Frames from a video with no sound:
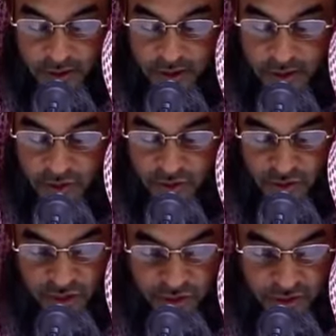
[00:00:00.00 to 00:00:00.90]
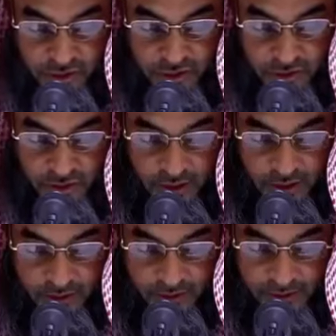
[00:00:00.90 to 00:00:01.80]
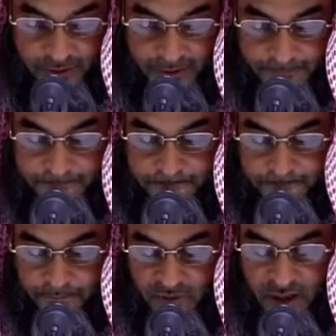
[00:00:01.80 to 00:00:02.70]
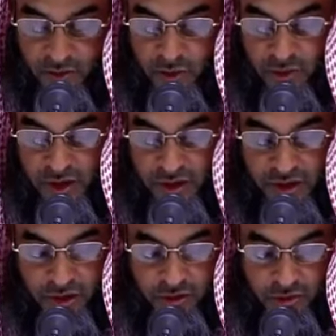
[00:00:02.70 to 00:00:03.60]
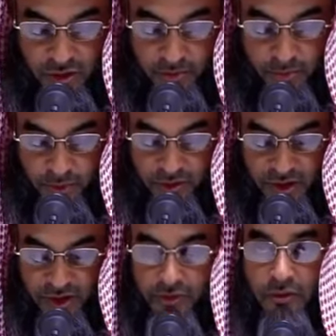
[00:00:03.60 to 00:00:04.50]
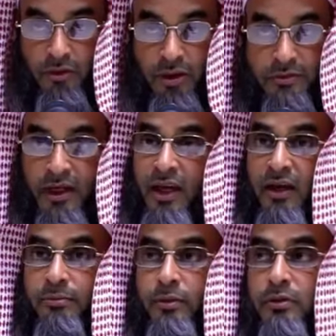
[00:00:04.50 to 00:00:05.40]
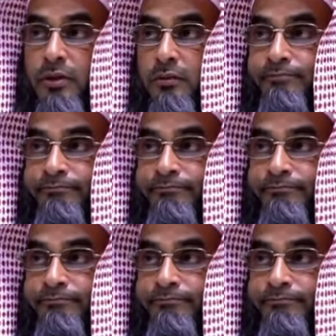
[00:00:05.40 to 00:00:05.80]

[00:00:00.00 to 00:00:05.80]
যে সন্ন্যত সলাতে কি কোনো নির্দিষ্ট সুরা পড়তেন রাসুরুল্লাহ হ্যাঁ পড়তেন